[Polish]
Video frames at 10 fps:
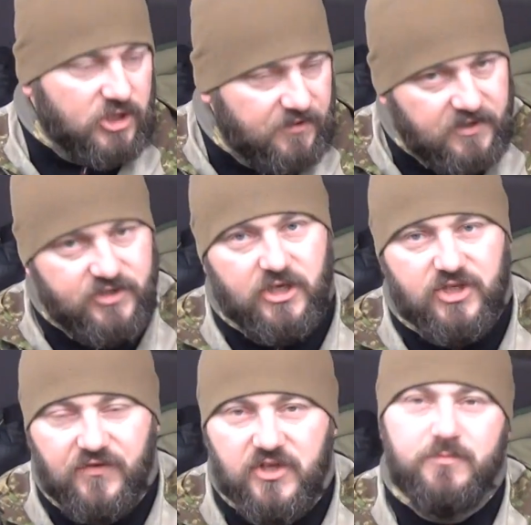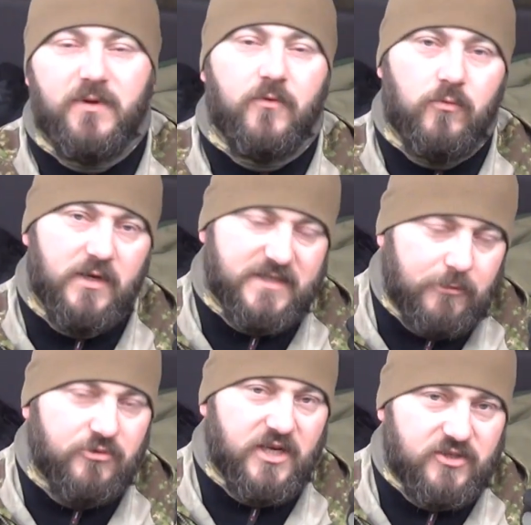Oczywiście, ćwiczmy w ogóle
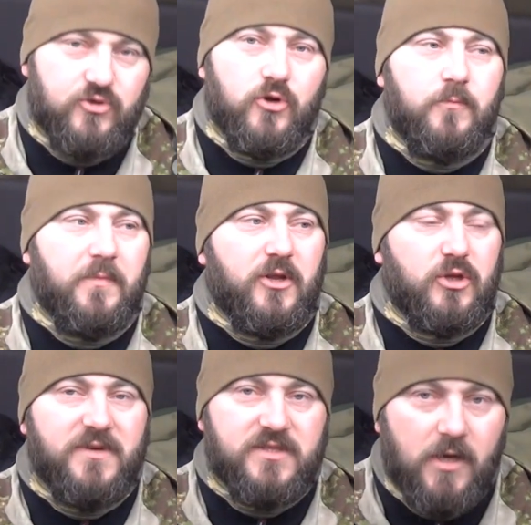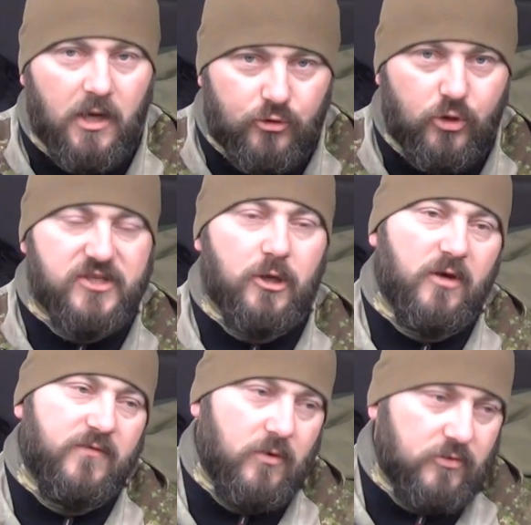cały czas, coś róbmy. Natomiast
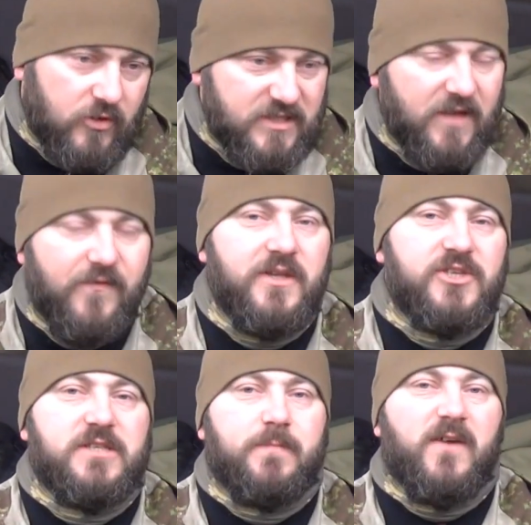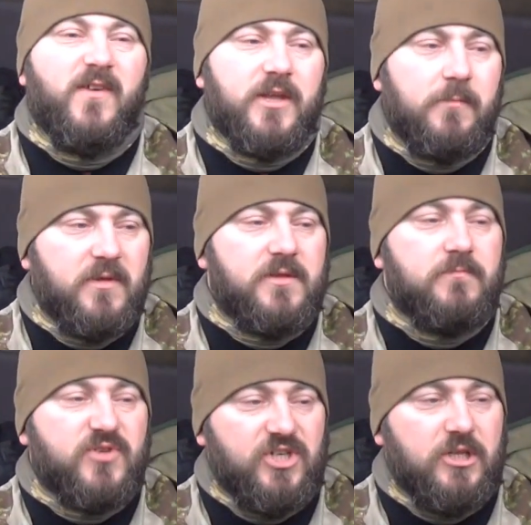docelowo to jest najfajniejsza sprawa. Nie? My
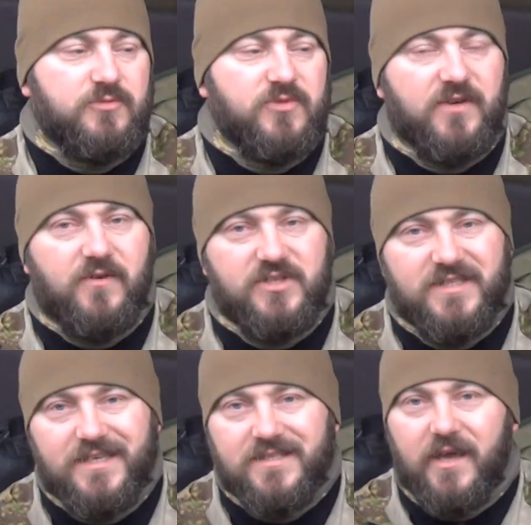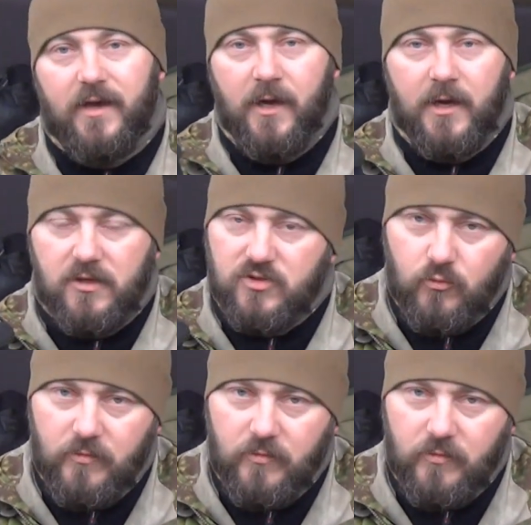przesiedliśmy się właśnie z ESG, z